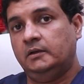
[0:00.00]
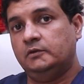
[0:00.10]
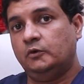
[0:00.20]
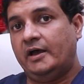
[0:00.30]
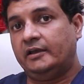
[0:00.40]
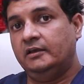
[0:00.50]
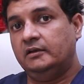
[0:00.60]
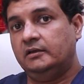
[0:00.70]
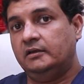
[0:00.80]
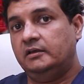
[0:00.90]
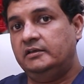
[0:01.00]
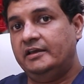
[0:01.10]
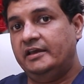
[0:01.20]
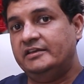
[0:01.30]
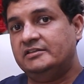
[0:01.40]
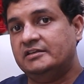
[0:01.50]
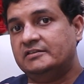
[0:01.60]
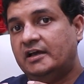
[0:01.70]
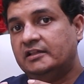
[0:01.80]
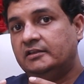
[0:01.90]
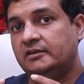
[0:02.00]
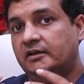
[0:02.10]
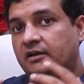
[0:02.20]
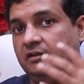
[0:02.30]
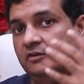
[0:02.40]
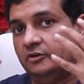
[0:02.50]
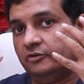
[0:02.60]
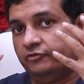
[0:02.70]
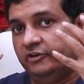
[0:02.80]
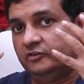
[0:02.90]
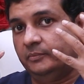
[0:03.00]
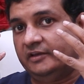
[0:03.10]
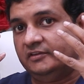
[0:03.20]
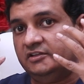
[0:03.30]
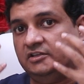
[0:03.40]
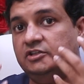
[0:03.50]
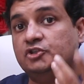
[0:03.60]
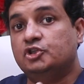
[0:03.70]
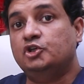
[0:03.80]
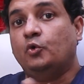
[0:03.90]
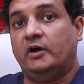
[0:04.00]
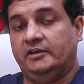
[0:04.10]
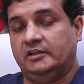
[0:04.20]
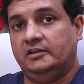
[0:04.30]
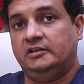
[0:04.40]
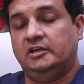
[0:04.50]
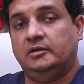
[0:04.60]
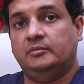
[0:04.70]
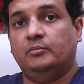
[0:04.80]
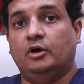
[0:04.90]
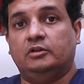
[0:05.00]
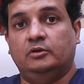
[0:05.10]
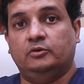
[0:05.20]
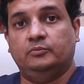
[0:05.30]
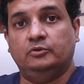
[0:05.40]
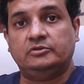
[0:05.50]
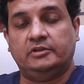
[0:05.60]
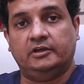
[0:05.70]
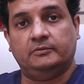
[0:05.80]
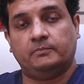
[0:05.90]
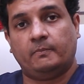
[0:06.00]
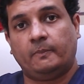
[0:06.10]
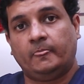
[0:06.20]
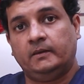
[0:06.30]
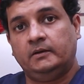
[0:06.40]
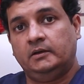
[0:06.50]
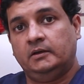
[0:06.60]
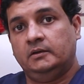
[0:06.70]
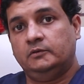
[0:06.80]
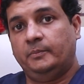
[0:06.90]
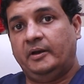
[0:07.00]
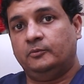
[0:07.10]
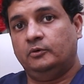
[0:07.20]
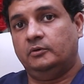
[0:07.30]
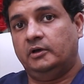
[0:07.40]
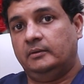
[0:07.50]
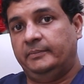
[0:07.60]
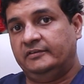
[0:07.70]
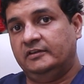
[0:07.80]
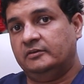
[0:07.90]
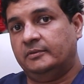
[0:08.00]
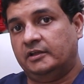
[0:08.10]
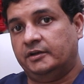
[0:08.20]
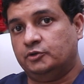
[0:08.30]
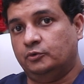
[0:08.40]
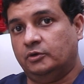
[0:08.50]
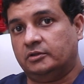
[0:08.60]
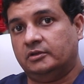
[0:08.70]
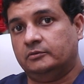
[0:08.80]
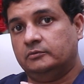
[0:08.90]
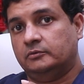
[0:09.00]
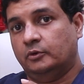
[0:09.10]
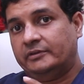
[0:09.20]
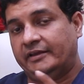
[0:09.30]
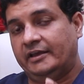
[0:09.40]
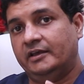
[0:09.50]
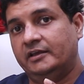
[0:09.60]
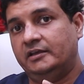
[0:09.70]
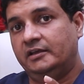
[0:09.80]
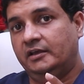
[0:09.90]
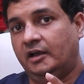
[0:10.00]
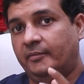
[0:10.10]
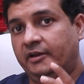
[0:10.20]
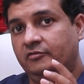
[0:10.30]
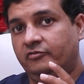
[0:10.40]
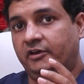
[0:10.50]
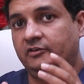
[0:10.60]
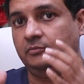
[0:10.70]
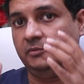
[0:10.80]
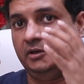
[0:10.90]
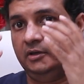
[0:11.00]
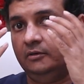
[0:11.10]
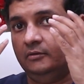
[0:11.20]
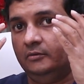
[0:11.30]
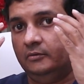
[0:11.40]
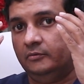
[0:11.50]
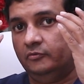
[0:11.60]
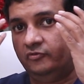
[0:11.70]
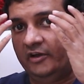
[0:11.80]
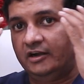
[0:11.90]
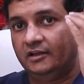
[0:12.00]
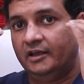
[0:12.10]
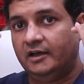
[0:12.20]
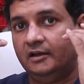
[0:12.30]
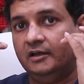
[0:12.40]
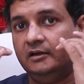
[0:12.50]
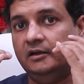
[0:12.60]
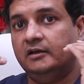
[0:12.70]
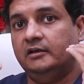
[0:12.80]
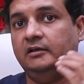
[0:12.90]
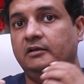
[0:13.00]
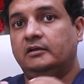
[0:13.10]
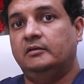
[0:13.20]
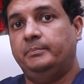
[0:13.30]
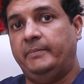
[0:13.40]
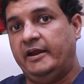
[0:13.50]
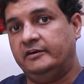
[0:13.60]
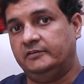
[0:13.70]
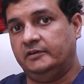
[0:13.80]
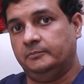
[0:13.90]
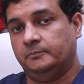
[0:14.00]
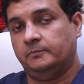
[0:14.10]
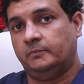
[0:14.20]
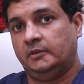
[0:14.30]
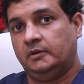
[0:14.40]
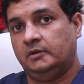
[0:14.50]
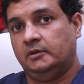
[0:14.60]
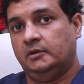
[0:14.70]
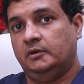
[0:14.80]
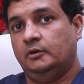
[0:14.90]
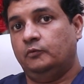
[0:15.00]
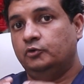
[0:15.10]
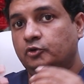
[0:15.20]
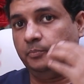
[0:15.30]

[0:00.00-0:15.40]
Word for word: सो so, आखिर ये एज के साथ फेस में ऐसे चेंजेस क्यों आ जाते हैं ये बहुत लोग पूछते हैं सो so, मैं आपको बेसिक से बताना शुरू करता हूँ होता क्या है कि हमारे फेस में फैट के अलग अलग पैड्स हैं वो जो